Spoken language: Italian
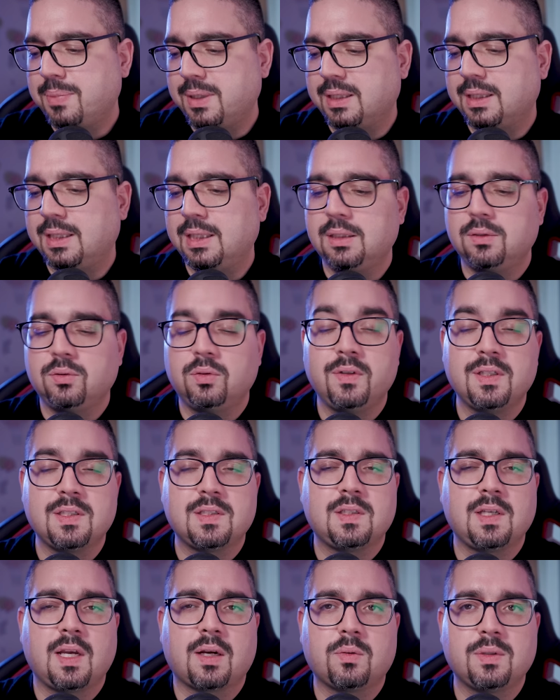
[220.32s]
per chi
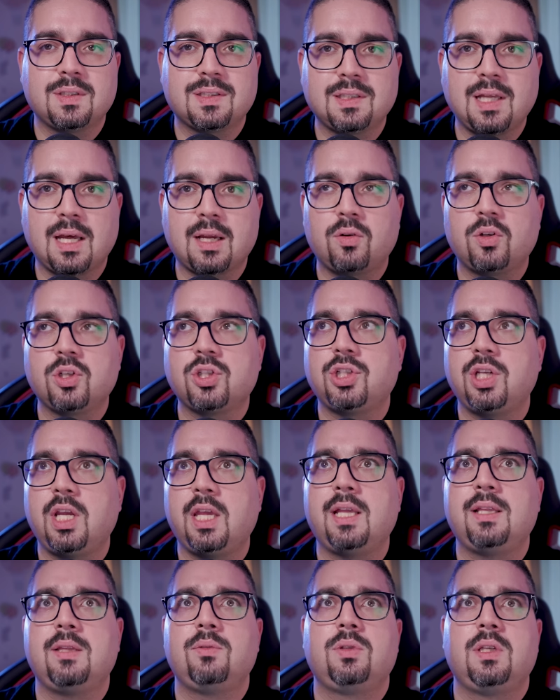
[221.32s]
dovesse acquistarlo e
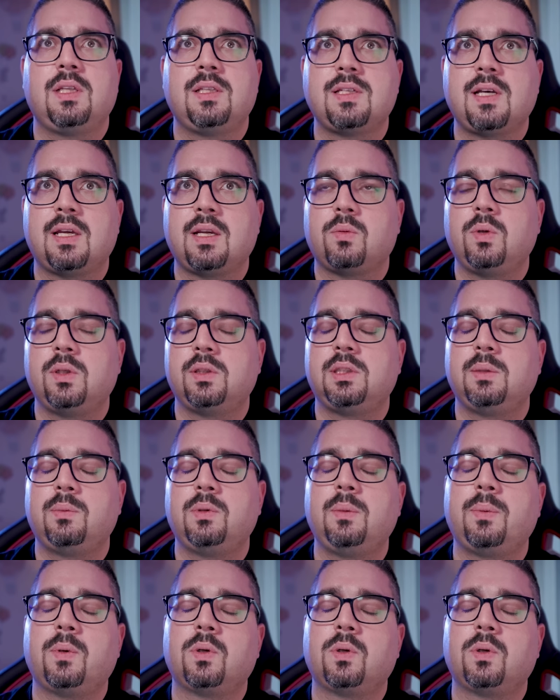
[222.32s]
sceglie di utilizzare quel tipo di